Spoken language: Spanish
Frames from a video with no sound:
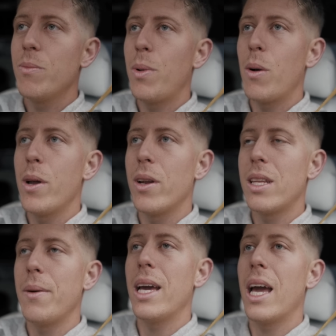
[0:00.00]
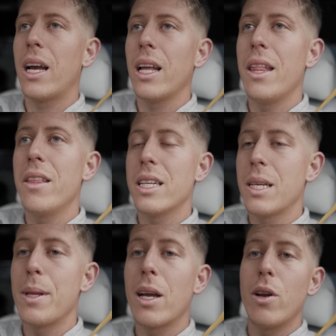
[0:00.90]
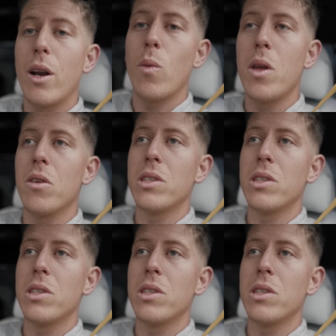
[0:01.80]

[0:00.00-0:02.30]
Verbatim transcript: Pero bueno, esta vez es, es directamente con el dueño,